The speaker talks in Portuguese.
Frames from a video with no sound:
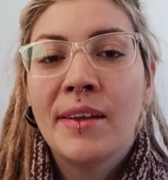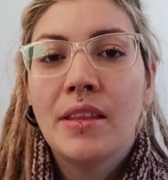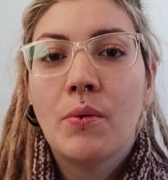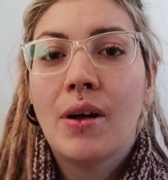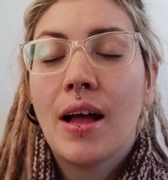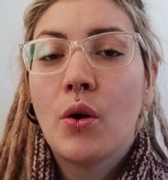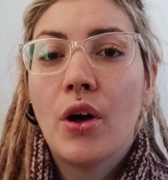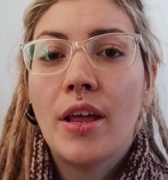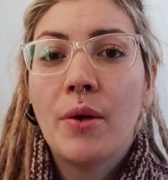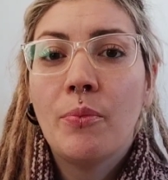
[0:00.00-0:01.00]
Então,
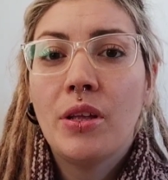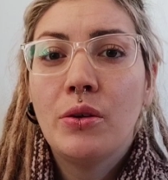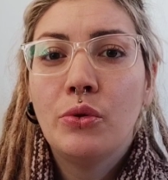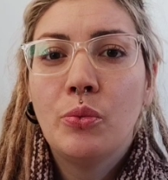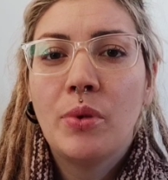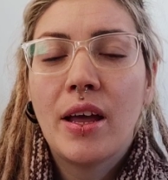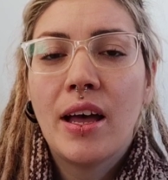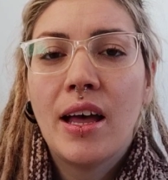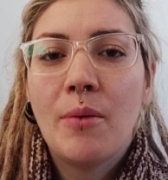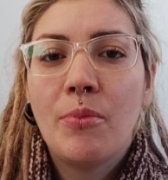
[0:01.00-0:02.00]
agora é um período
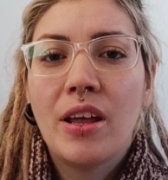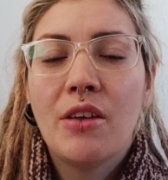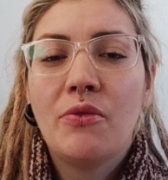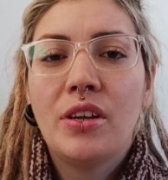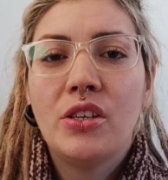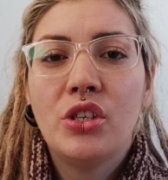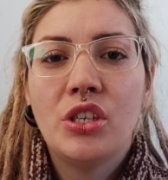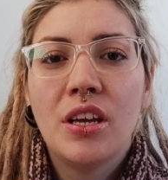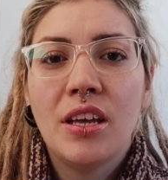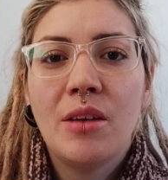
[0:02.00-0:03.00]
para
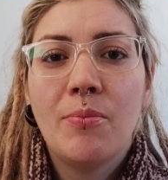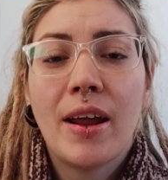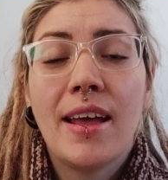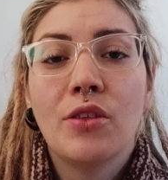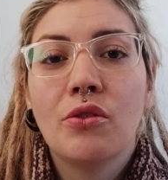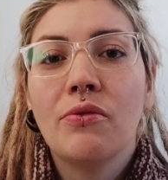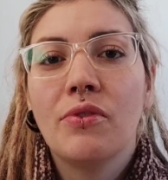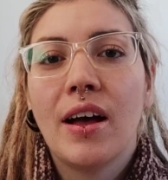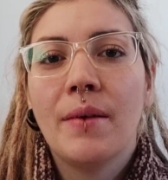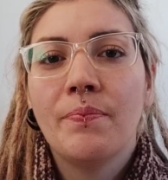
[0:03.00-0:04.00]
refletir e para
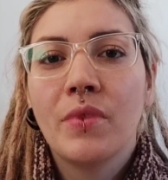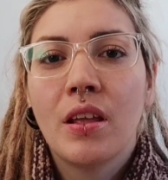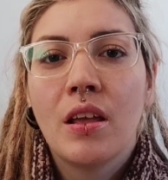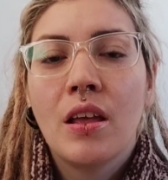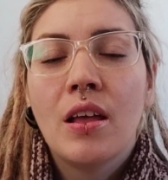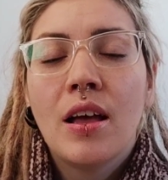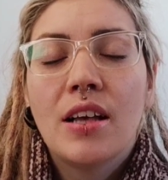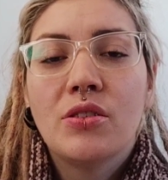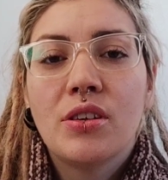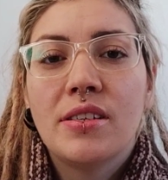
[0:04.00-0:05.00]
renovar
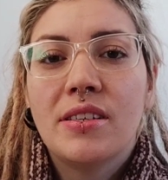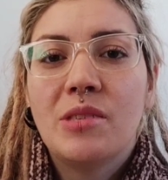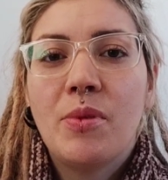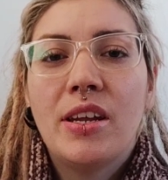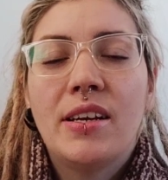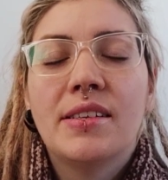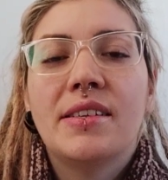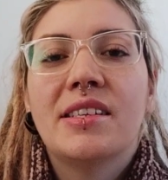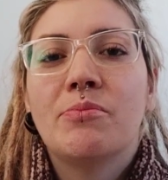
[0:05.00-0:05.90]
as nossas esperanças,